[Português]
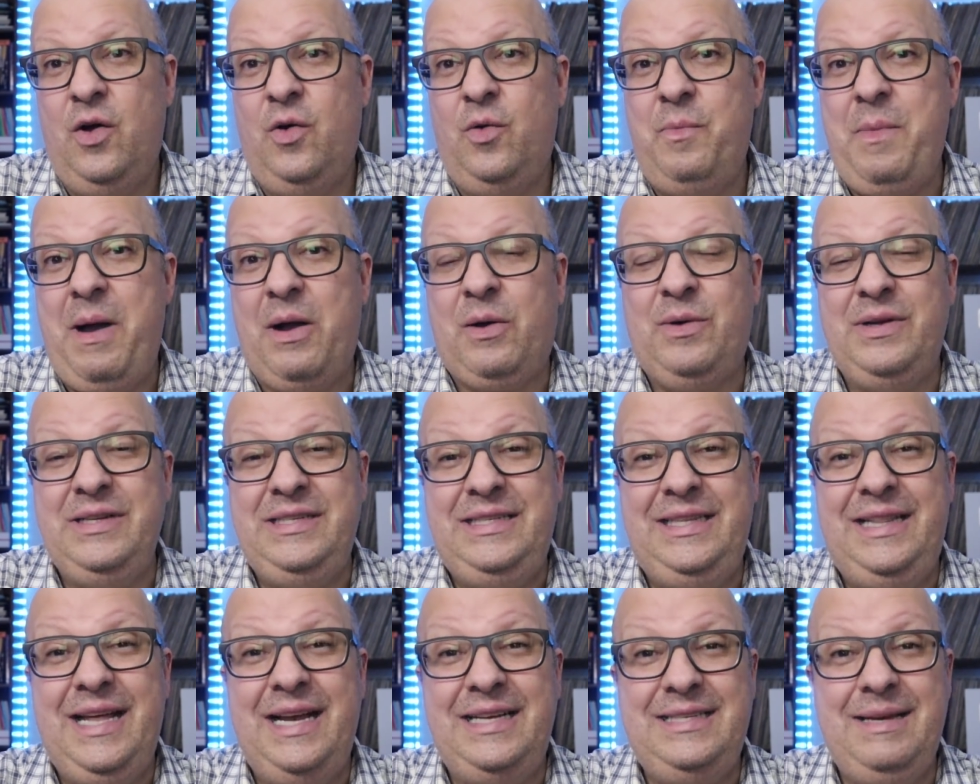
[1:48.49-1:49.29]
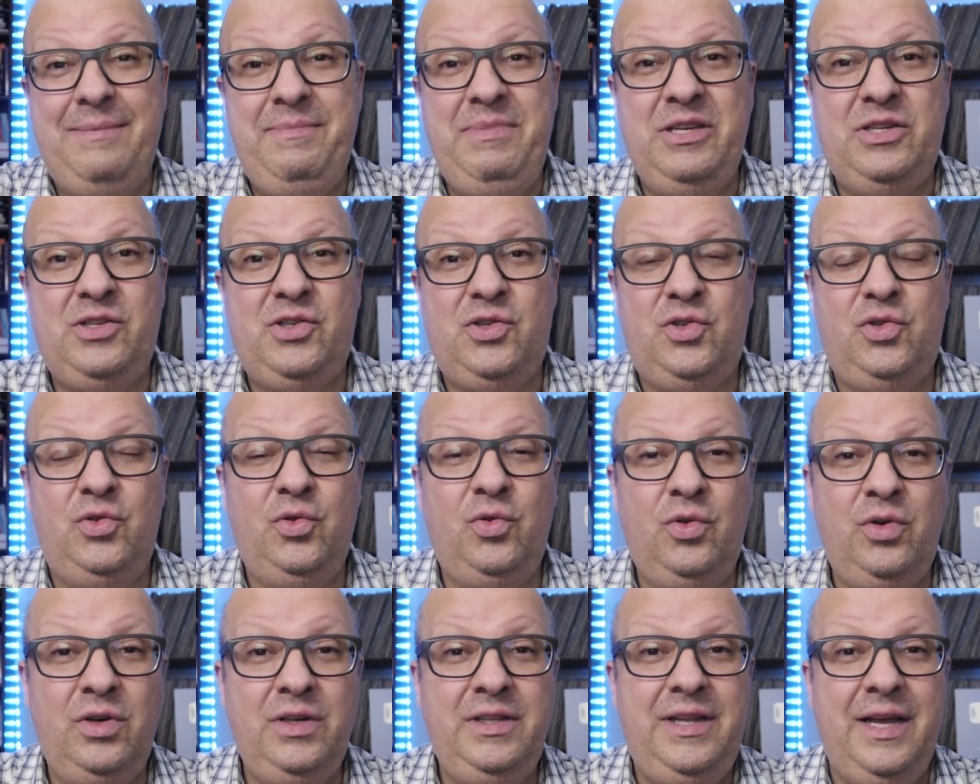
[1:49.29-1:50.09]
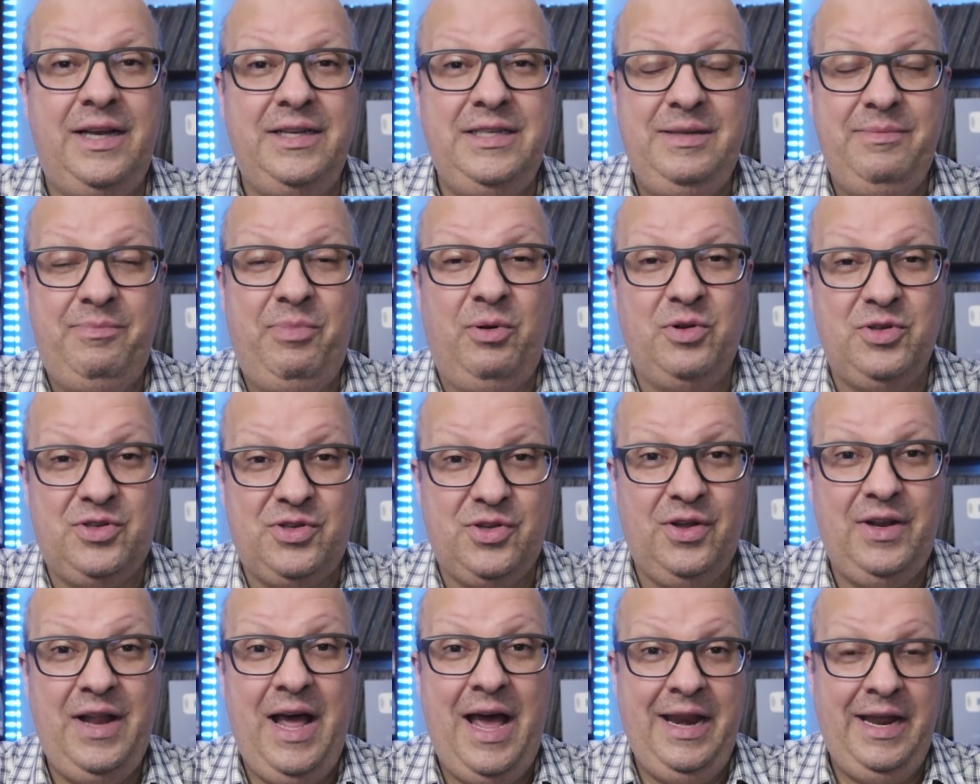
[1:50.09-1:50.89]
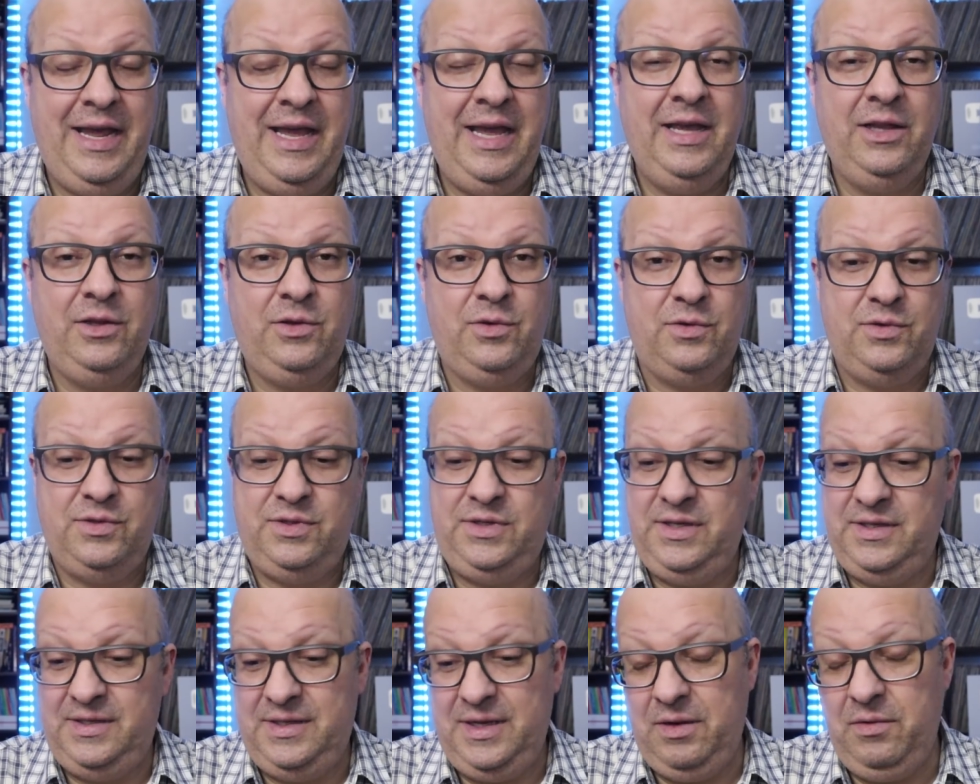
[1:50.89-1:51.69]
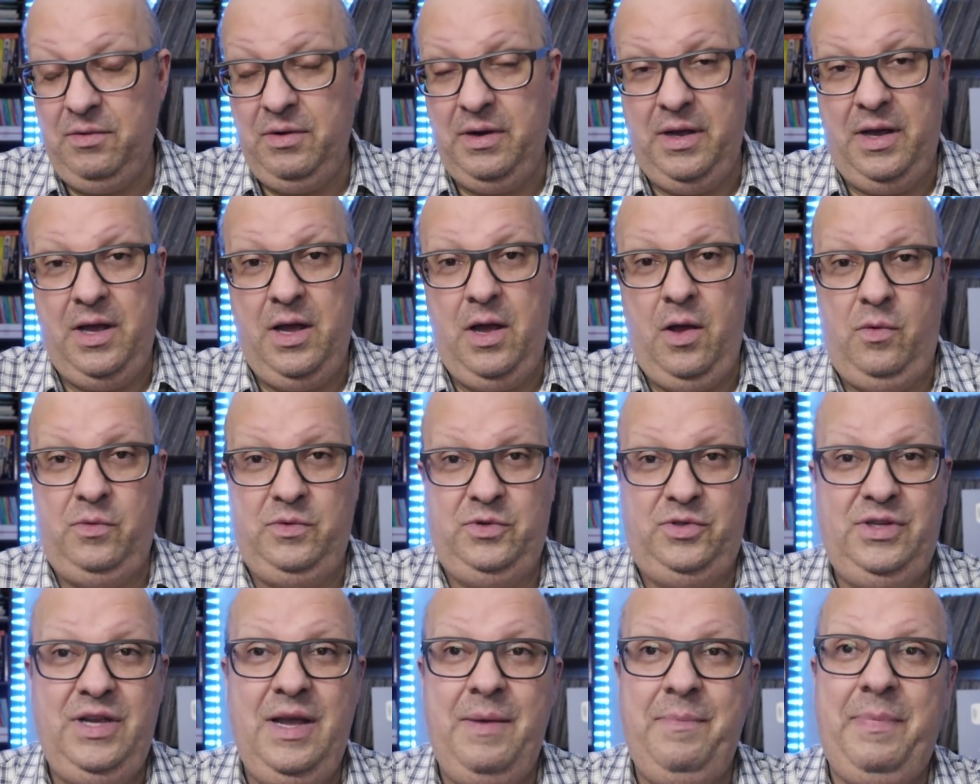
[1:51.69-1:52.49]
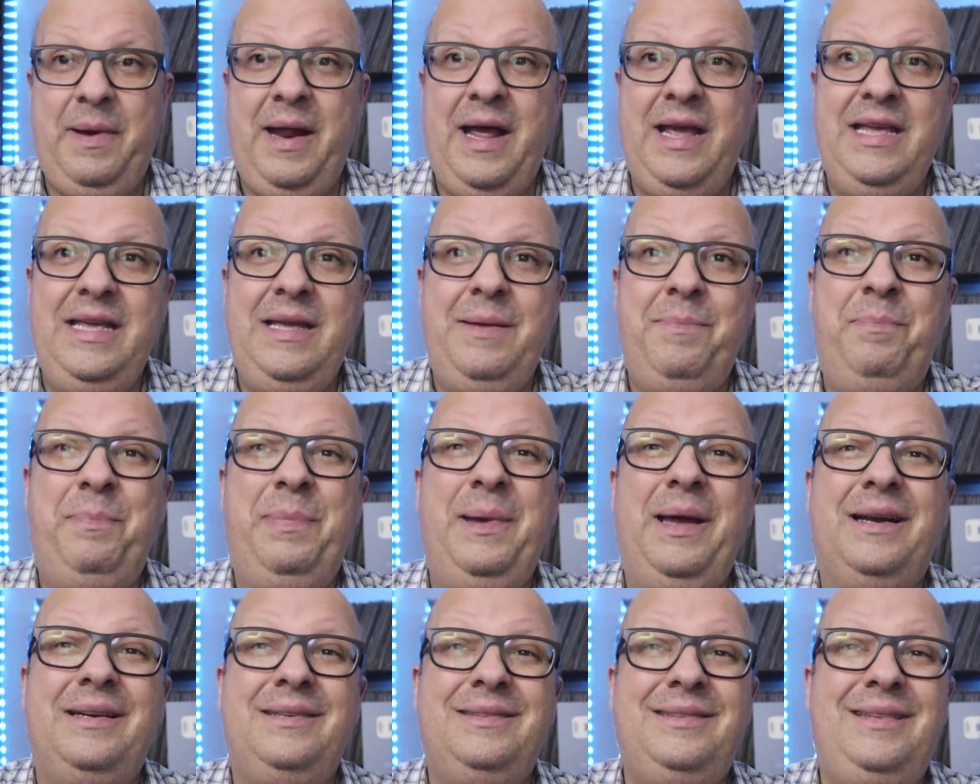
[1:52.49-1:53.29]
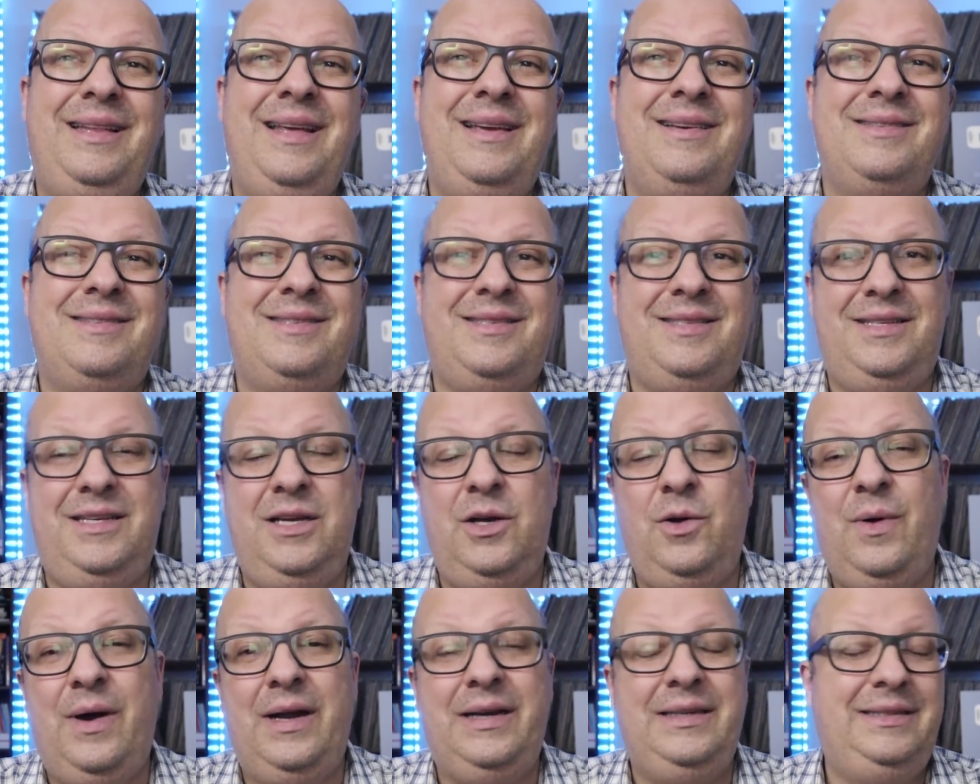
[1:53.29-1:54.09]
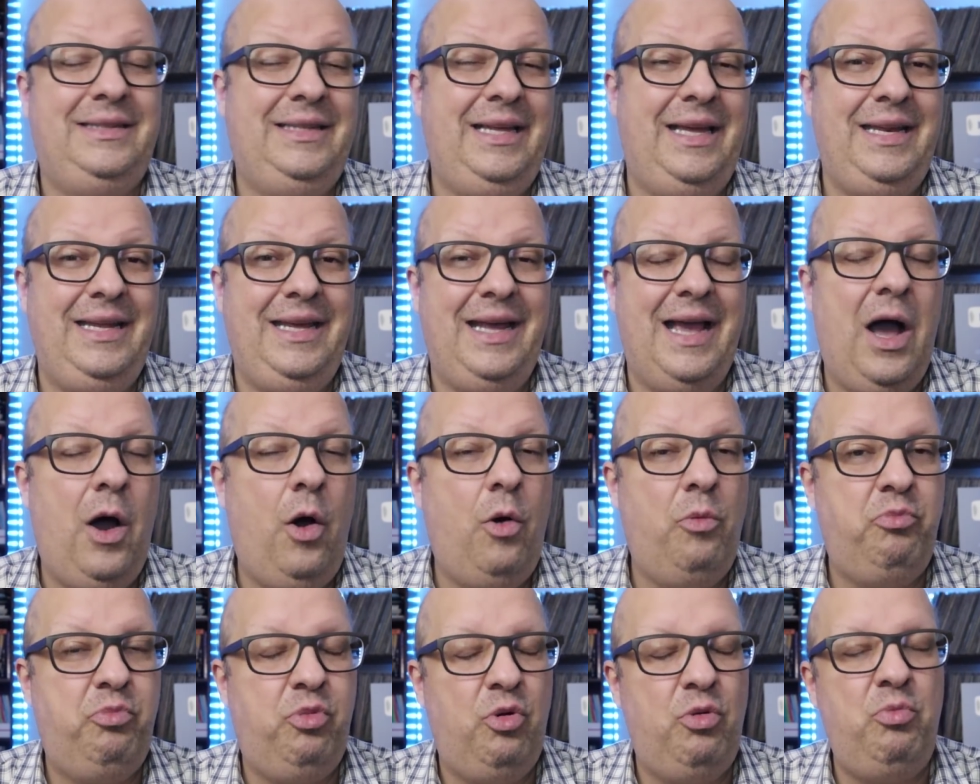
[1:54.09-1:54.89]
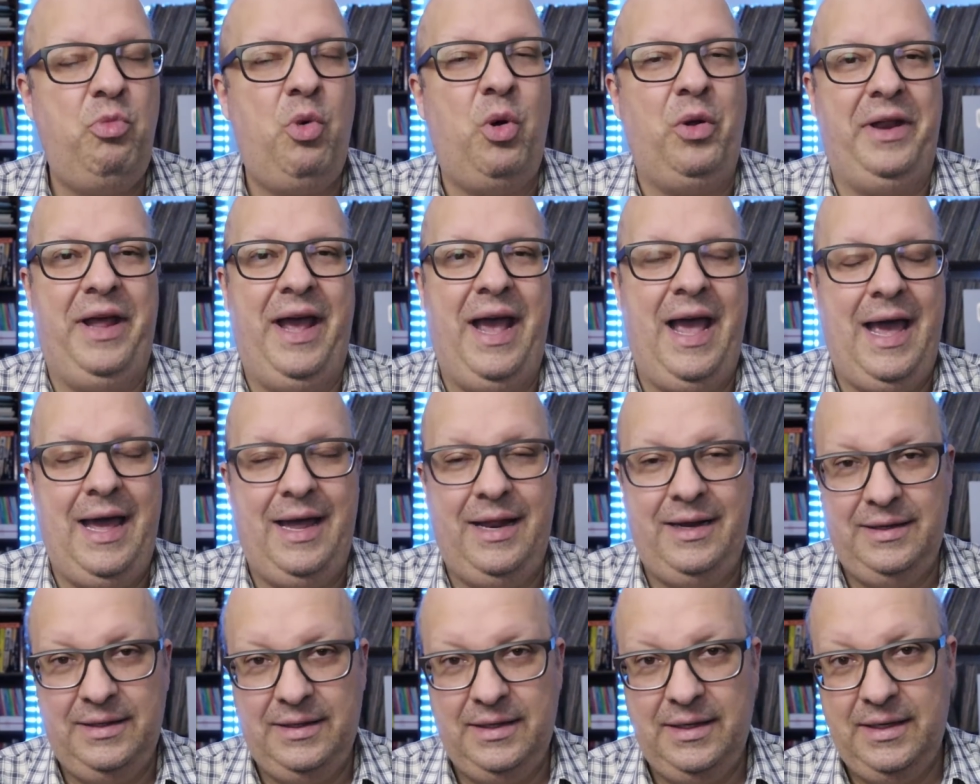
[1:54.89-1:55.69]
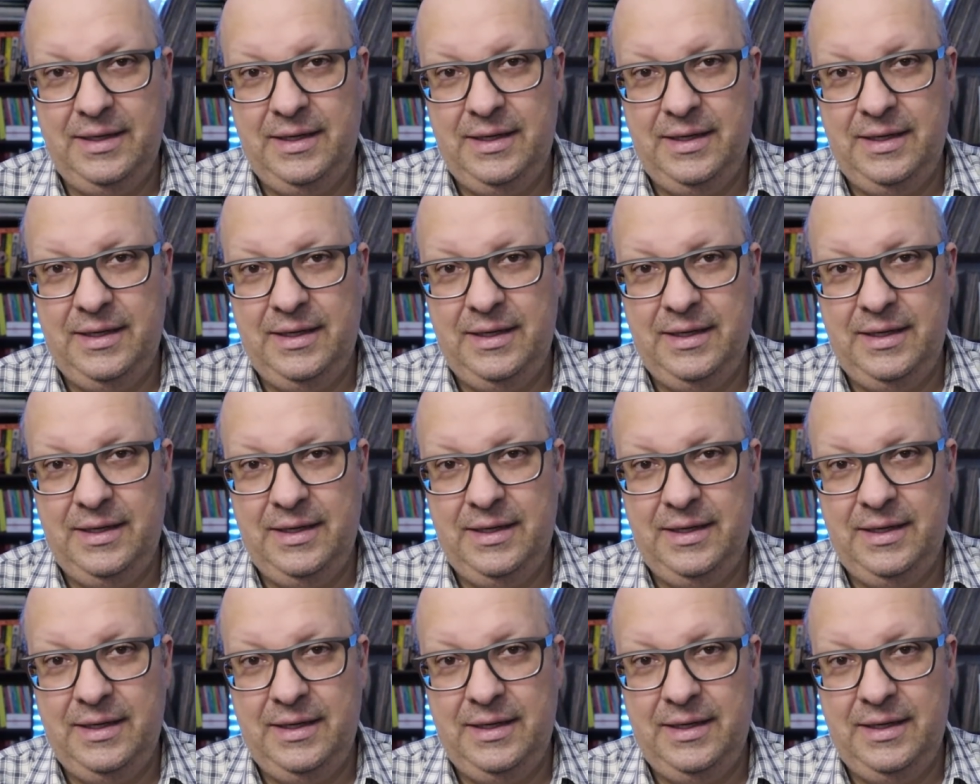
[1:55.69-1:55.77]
uma quantidade absurda de bolsonarentos dizendo: não, isso é para hipertensão arterial pulmonar.